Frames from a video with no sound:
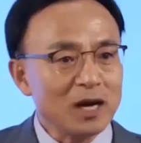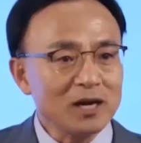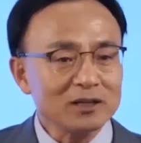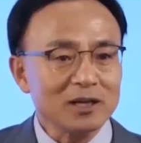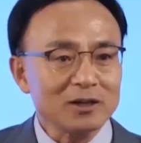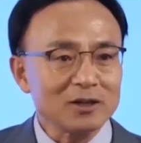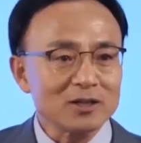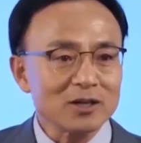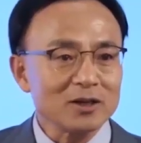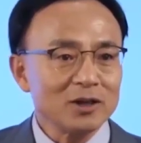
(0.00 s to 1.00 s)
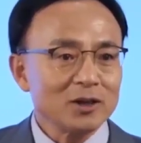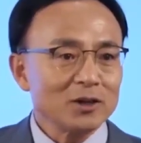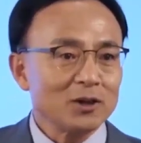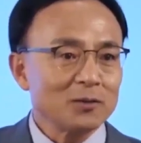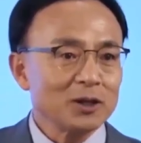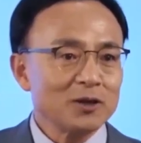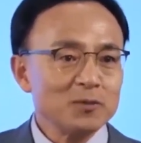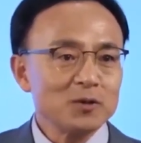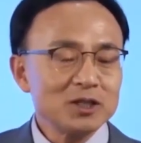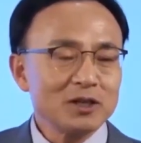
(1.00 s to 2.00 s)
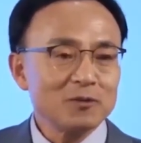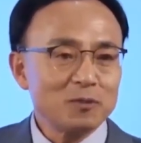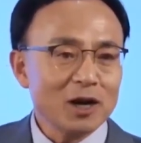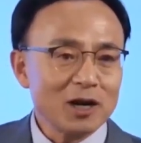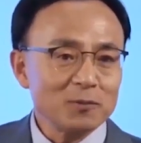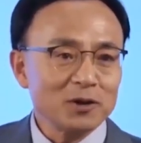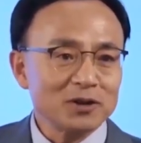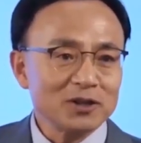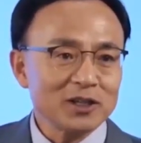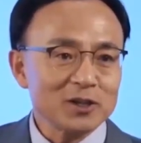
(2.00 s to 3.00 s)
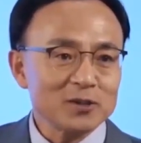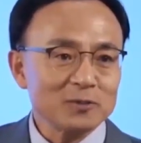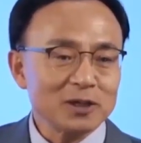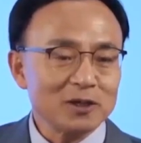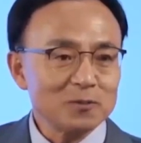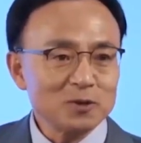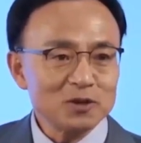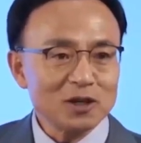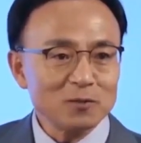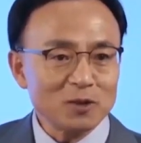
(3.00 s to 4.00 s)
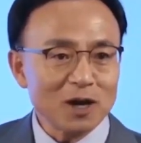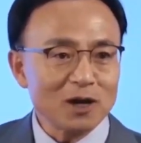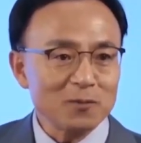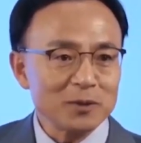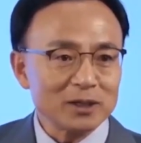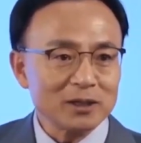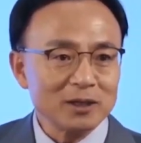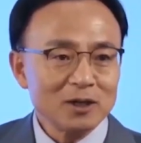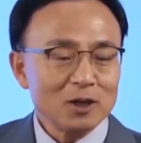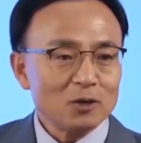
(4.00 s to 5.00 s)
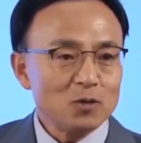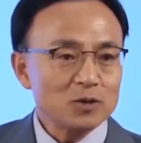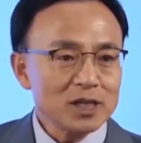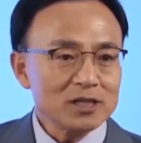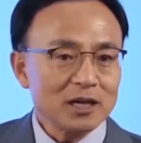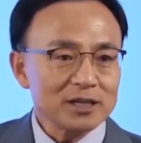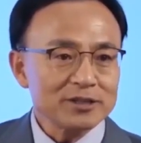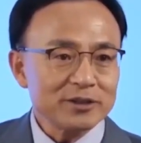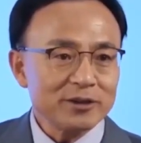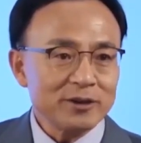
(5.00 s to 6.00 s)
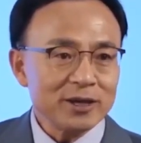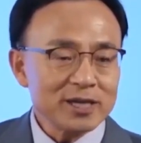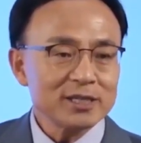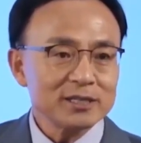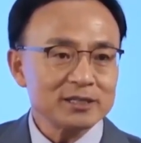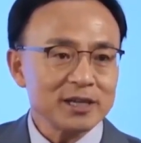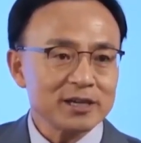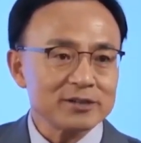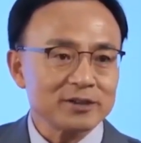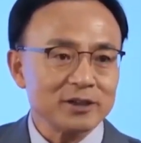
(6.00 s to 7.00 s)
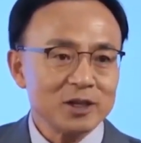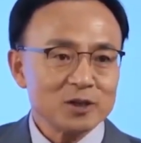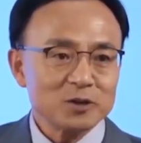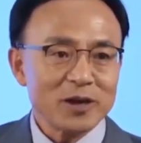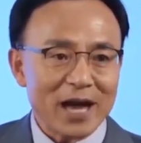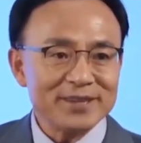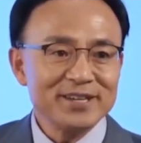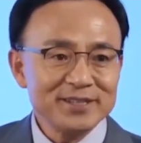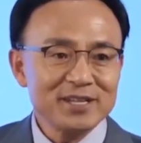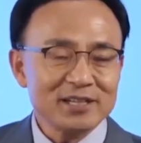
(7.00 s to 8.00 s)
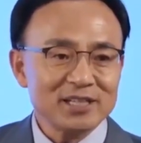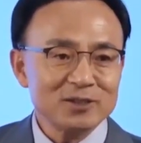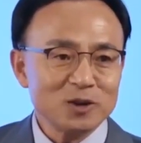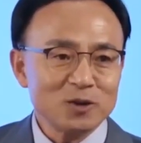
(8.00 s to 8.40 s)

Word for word: 불안하다는 거예요. 여러분이 금융시장이 불안하면 어떻게 되겠습니까? 금융시장이 불안하면은 국채 사겠어요? 회사채 사겠어요? 소위 안전자산